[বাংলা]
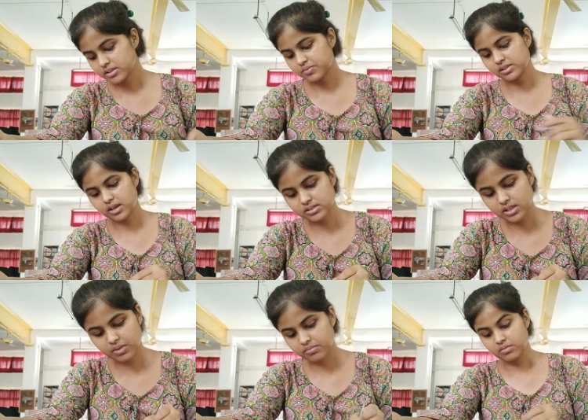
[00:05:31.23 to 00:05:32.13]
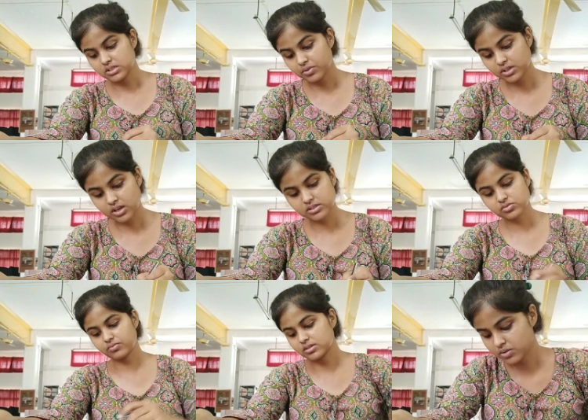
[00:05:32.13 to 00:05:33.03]
This society is
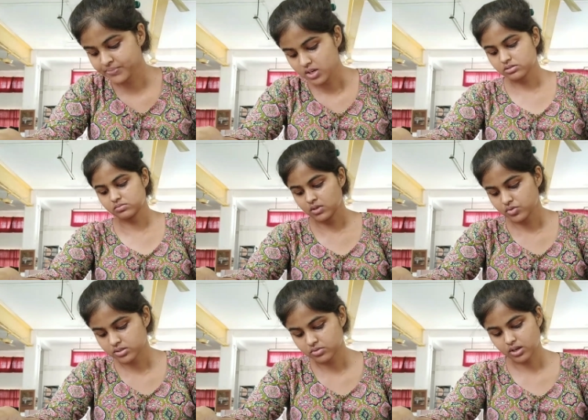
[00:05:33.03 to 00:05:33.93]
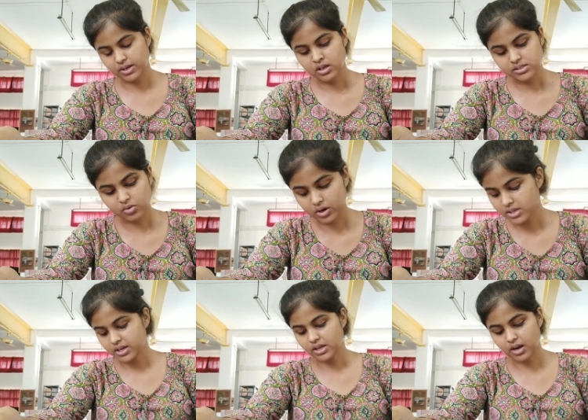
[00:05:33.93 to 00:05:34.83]
really trying me Ain't no hide and
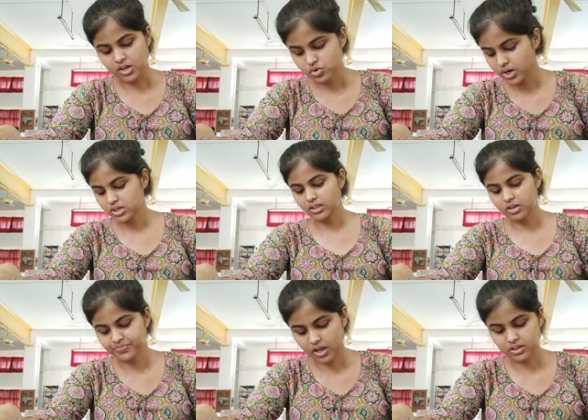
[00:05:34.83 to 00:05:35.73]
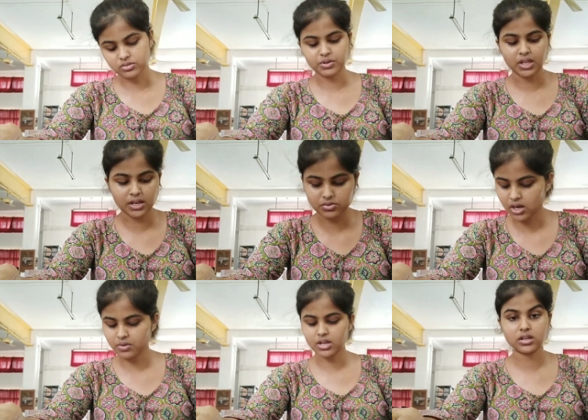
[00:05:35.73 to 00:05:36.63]
seek, I hide to be far from
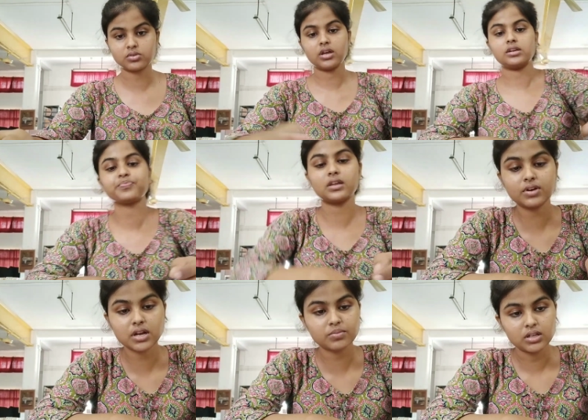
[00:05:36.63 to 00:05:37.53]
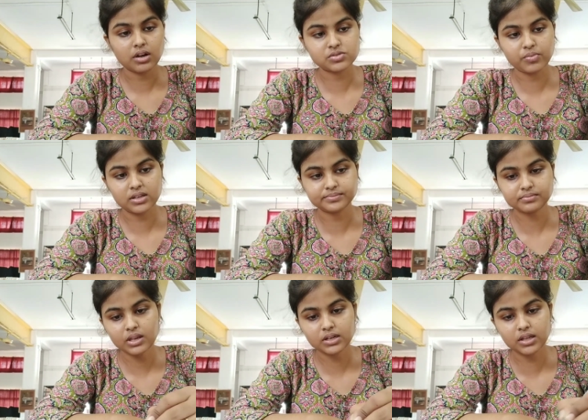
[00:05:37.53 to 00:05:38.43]
anxiety I need my space, I need my
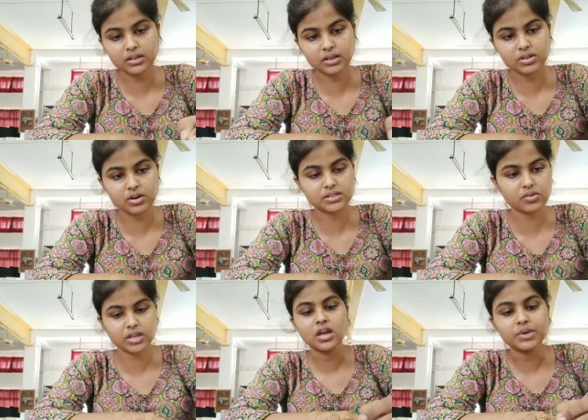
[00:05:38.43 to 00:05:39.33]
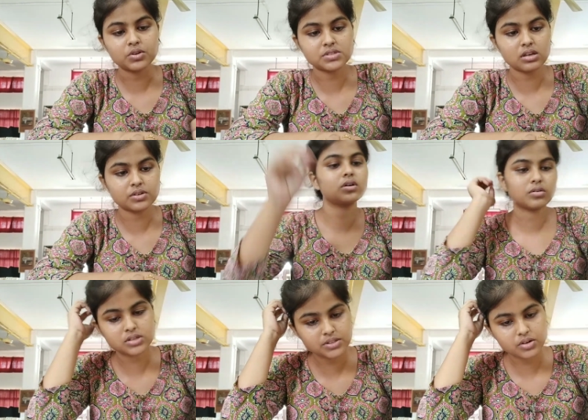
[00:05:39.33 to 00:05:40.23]
privacy I need some silence,
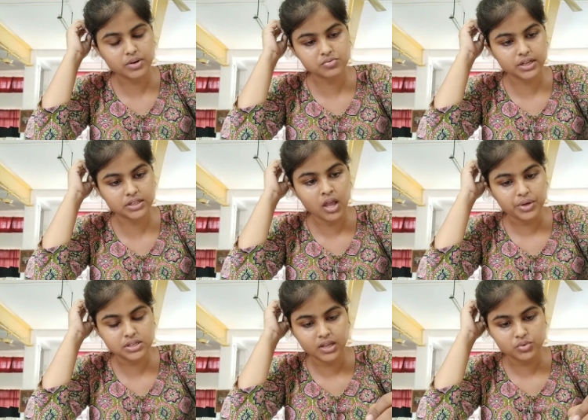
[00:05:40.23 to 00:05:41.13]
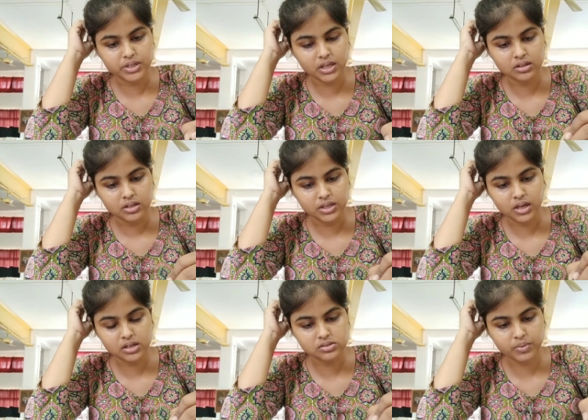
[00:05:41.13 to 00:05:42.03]
please, you're all too loud You don't speak
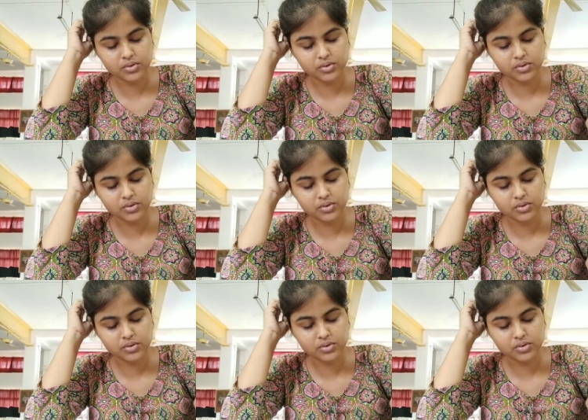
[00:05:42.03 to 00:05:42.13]
quietly